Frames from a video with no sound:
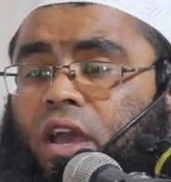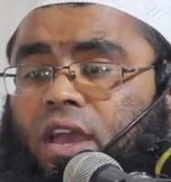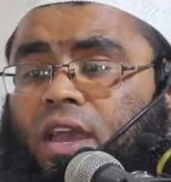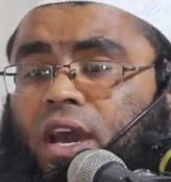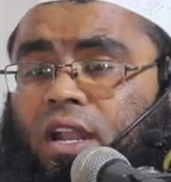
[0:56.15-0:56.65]

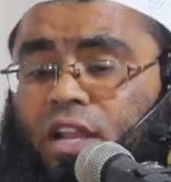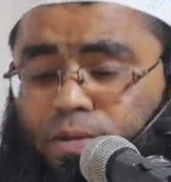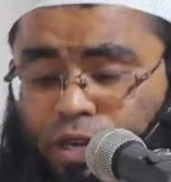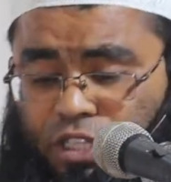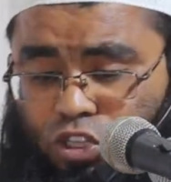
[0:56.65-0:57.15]
হে আল্লাহর
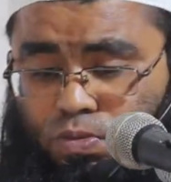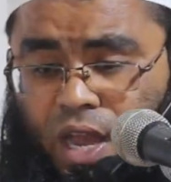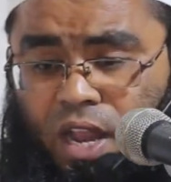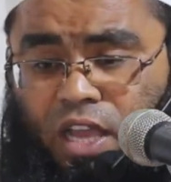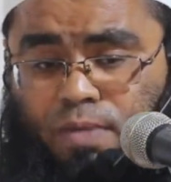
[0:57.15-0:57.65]
বান্দা তুমি
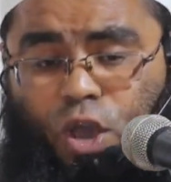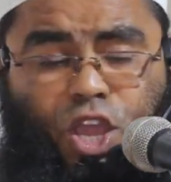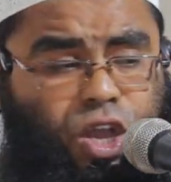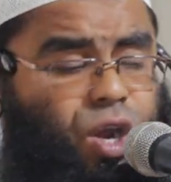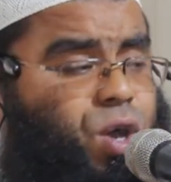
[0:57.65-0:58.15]
আল্লাহকে
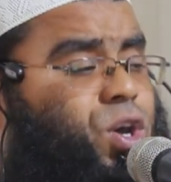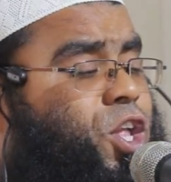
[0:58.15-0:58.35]
ভয় করো